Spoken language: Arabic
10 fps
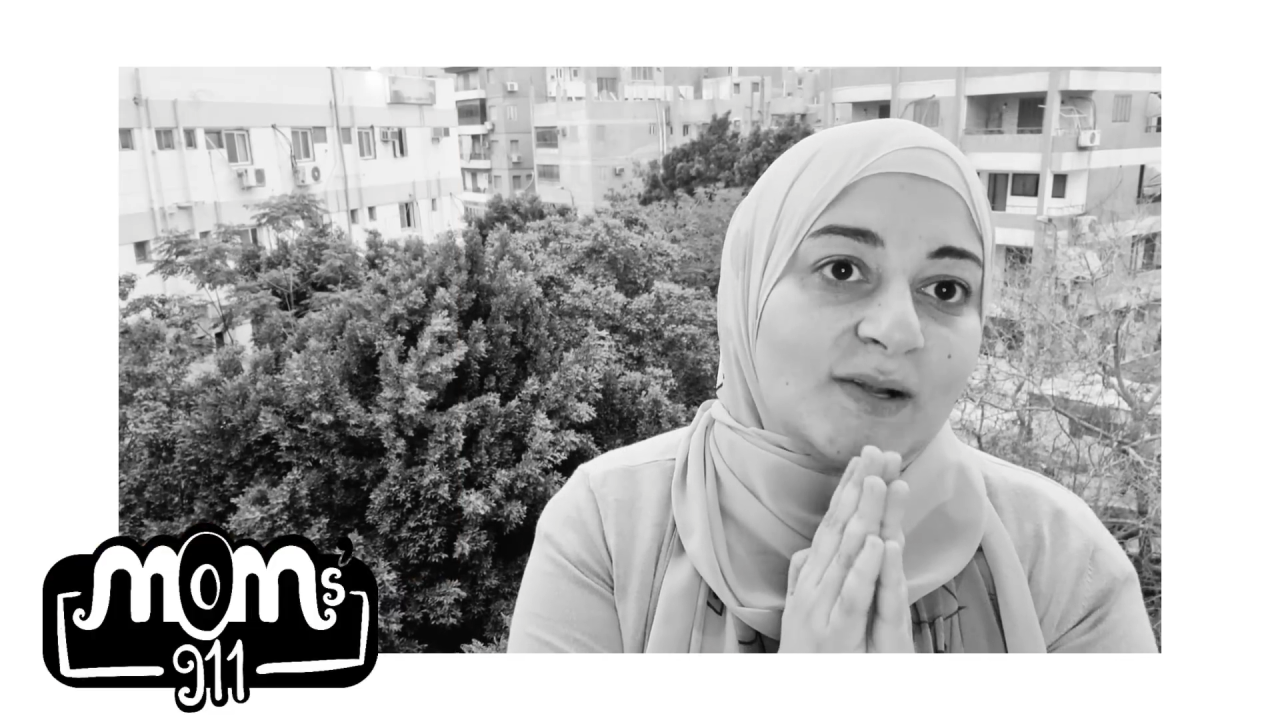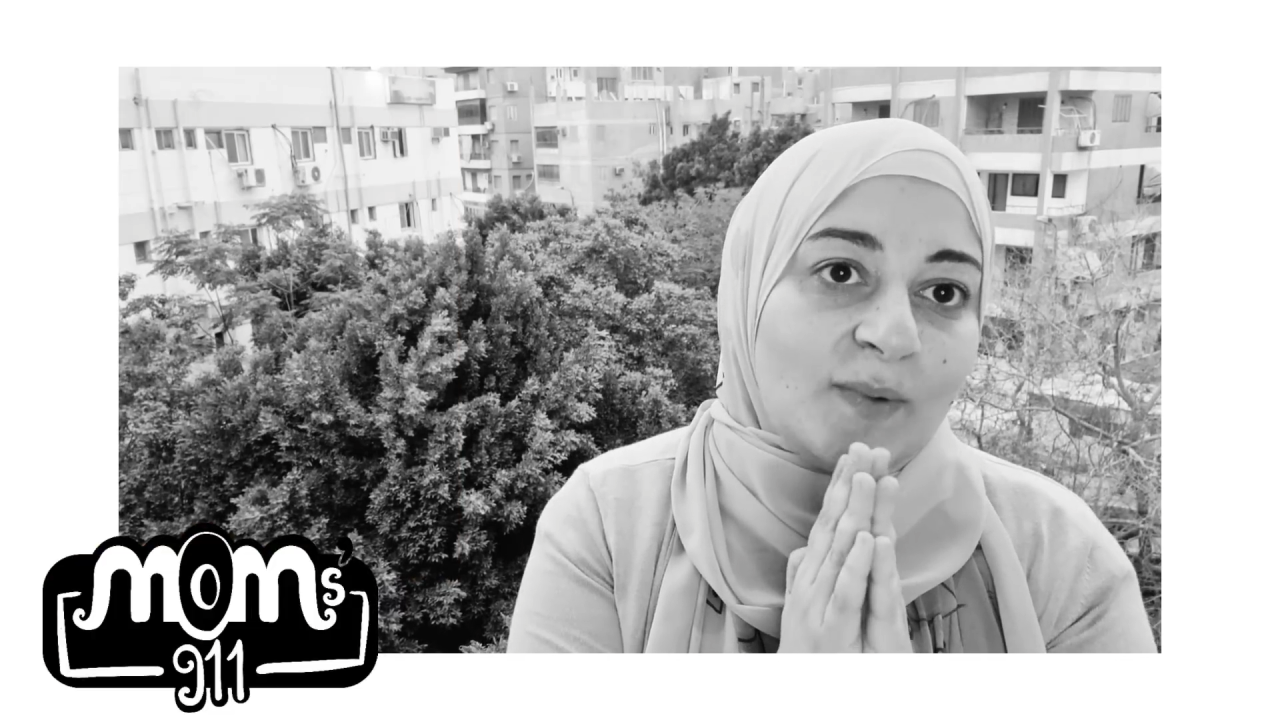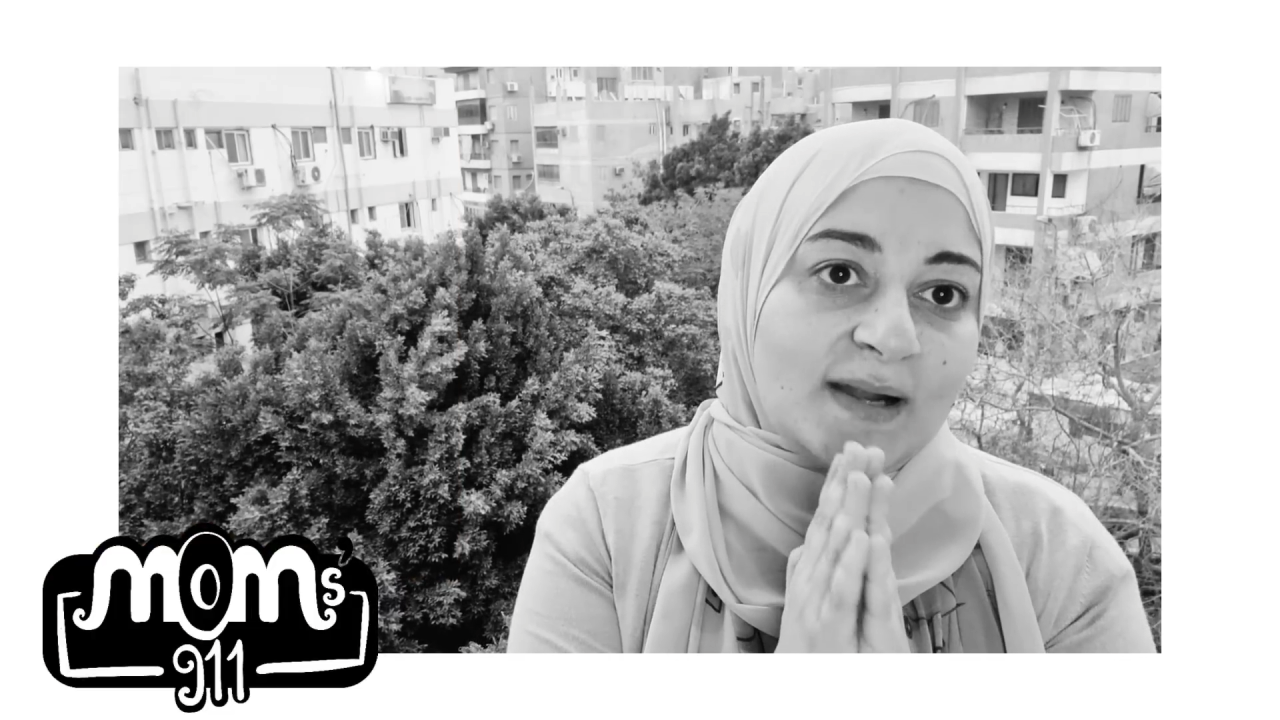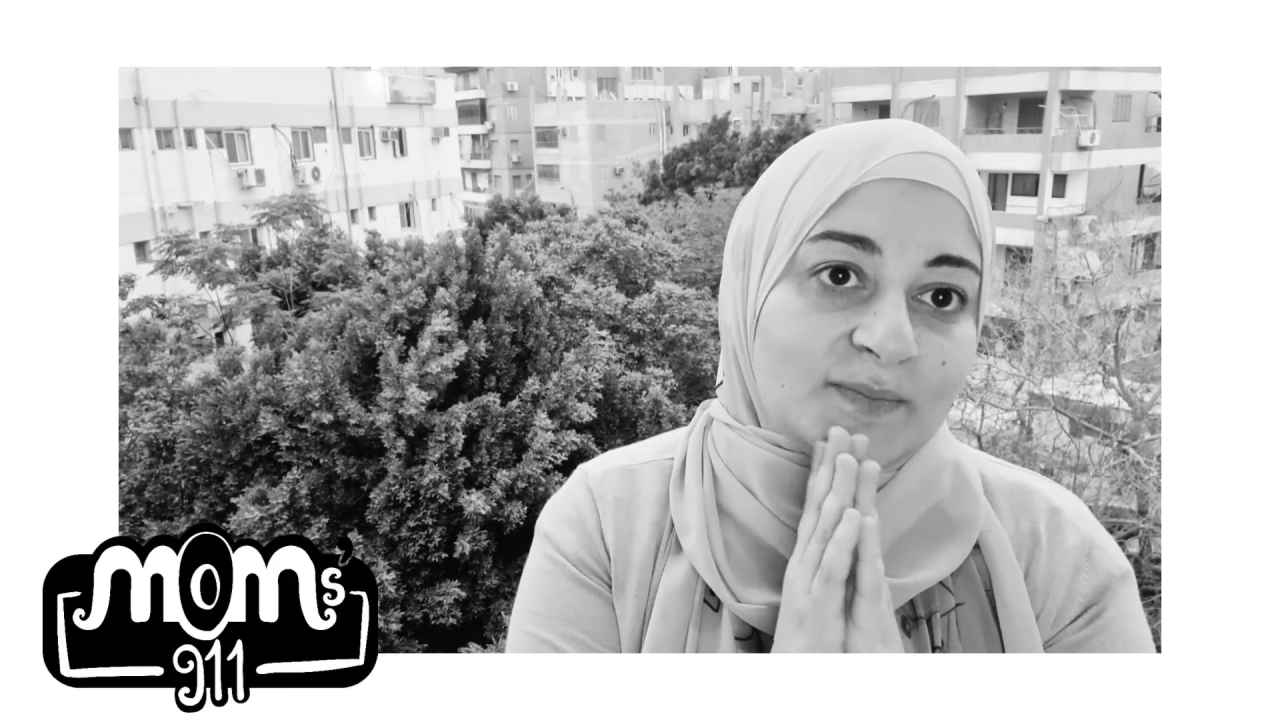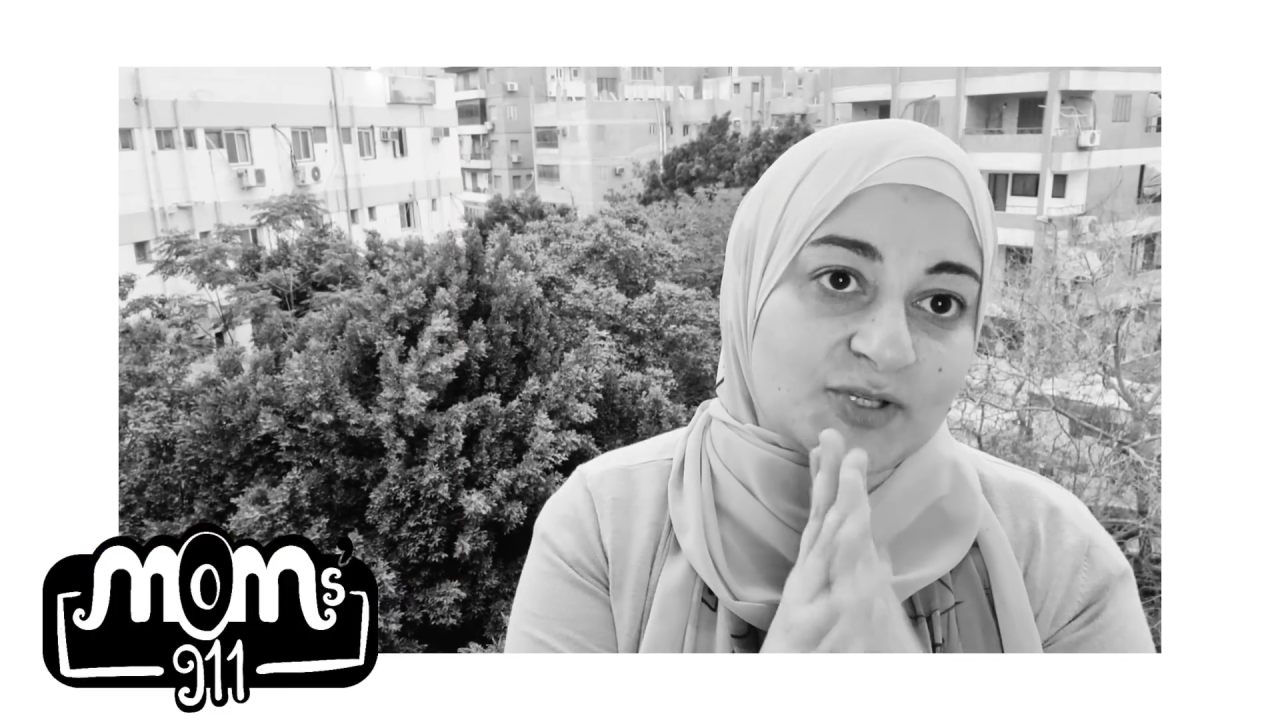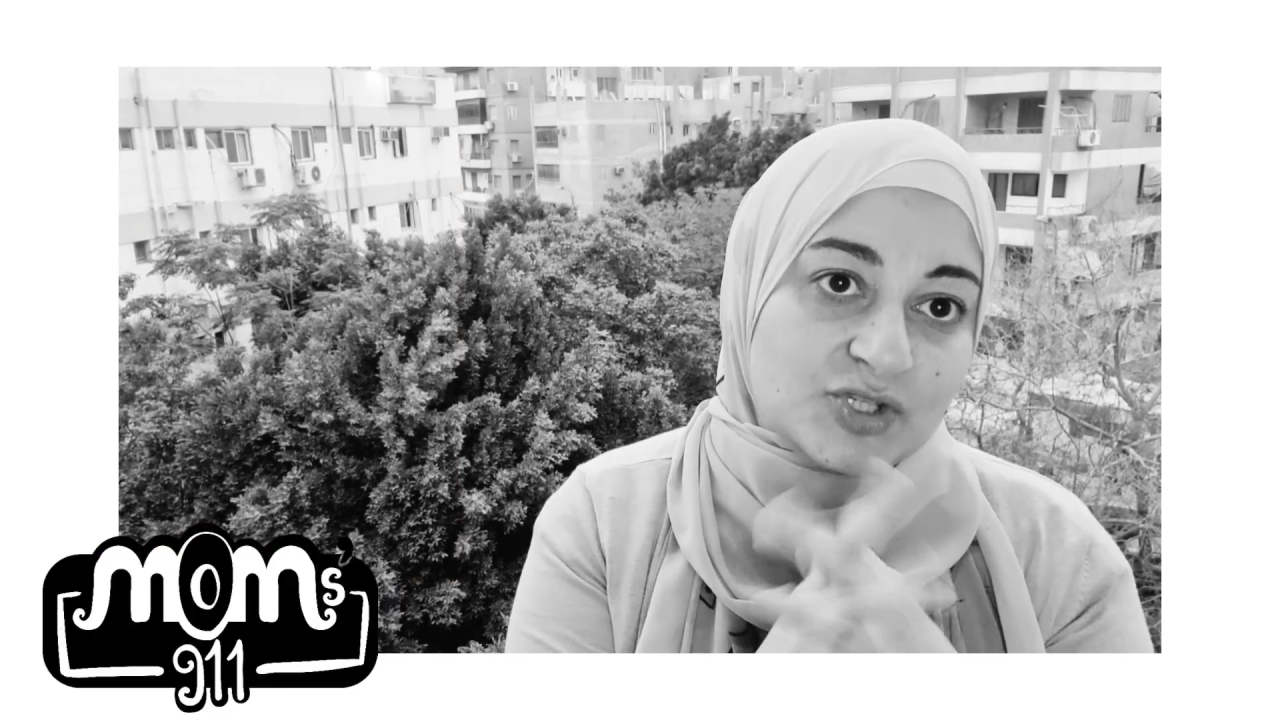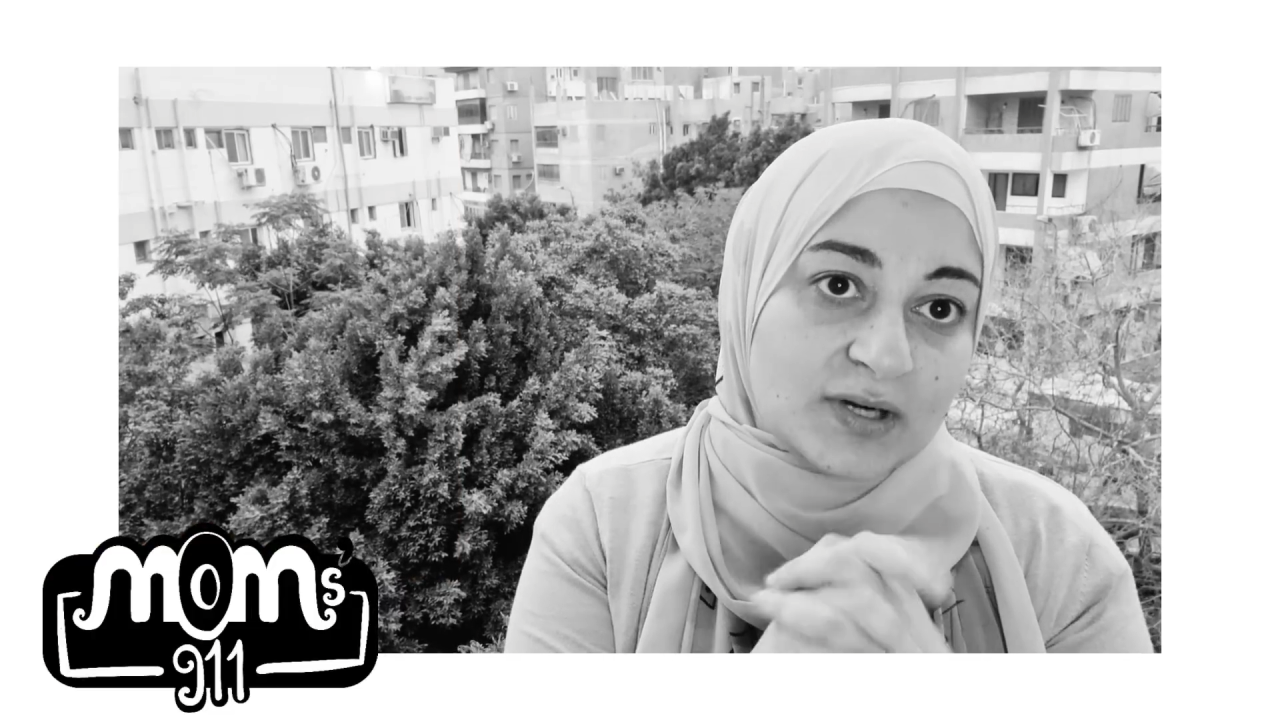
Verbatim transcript: الولد بعد